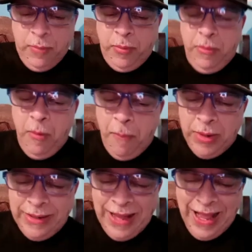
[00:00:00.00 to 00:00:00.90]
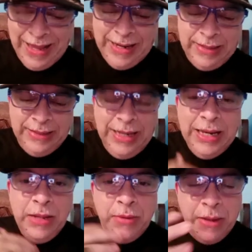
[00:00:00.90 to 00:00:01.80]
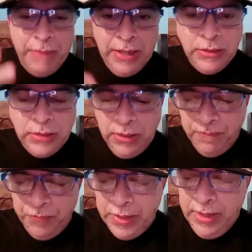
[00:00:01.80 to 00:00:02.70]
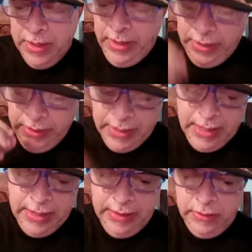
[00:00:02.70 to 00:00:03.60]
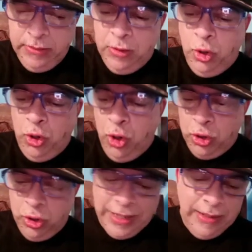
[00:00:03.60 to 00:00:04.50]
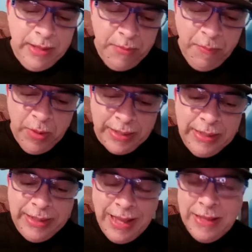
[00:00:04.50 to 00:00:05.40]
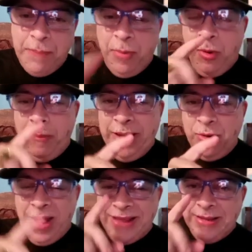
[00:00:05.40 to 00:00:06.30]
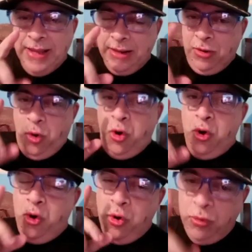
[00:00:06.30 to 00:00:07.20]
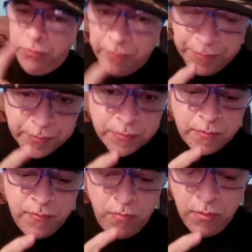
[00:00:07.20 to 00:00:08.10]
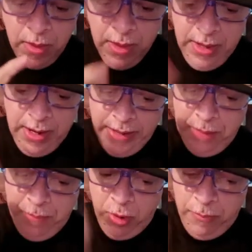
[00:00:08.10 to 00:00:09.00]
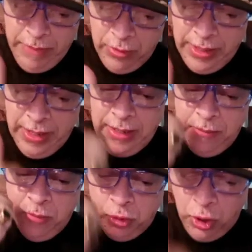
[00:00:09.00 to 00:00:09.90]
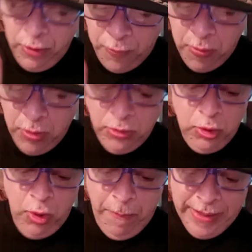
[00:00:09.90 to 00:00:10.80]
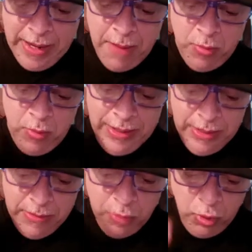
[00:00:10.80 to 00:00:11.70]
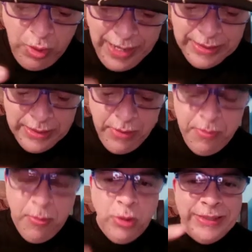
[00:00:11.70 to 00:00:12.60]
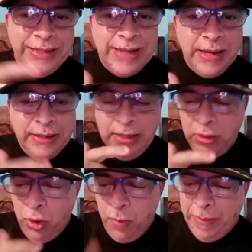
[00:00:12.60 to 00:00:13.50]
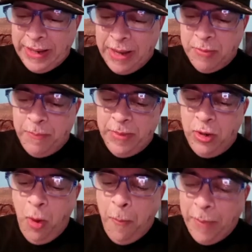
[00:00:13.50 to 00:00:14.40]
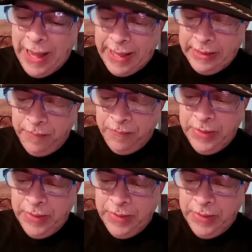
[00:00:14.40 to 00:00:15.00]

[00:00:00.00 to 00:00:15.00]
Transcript: nos podemos poner a ganar libremente y darle los logros que le damos por aquí. Que ayer por lo menos, ayer, ojo, ayer por lo menos, ayer le dimos dos de fútbol, lo pegamos. Le dimos el de béisbol, de Yankee, lo pegamos. Pero en los planes